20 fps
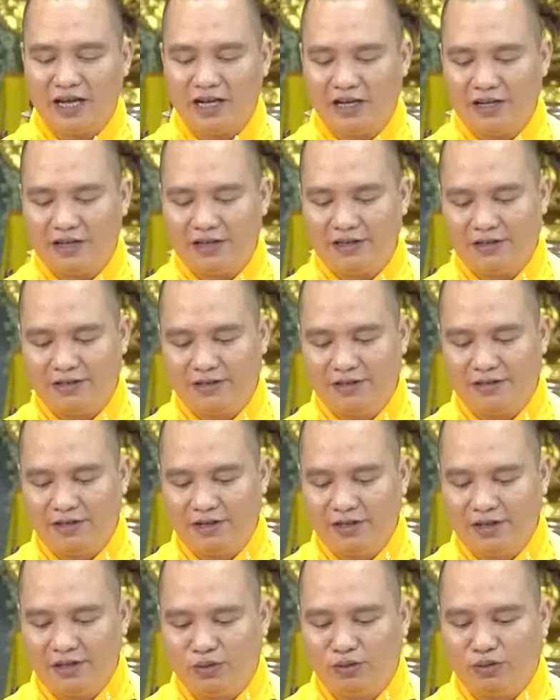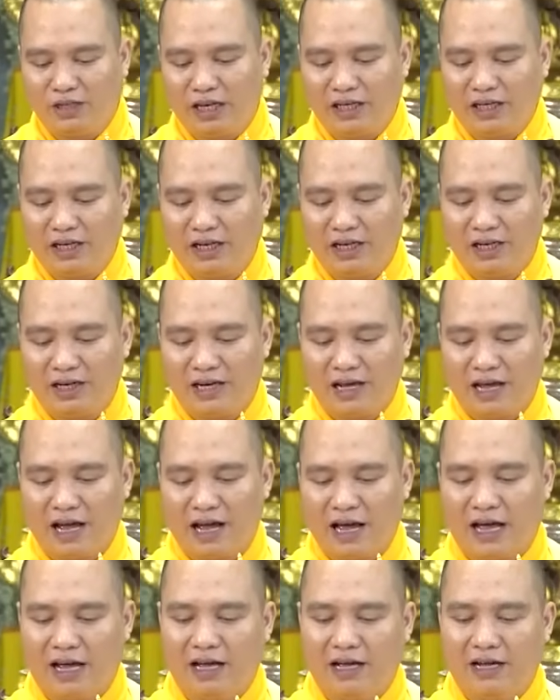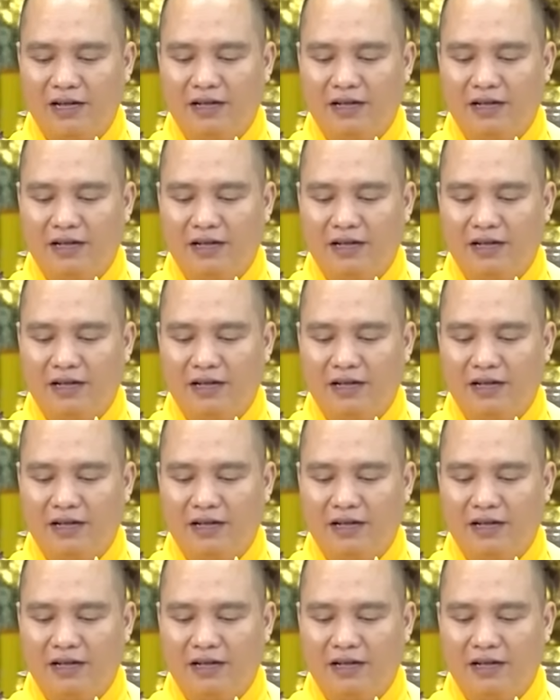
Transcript: á, chúng ta thấy là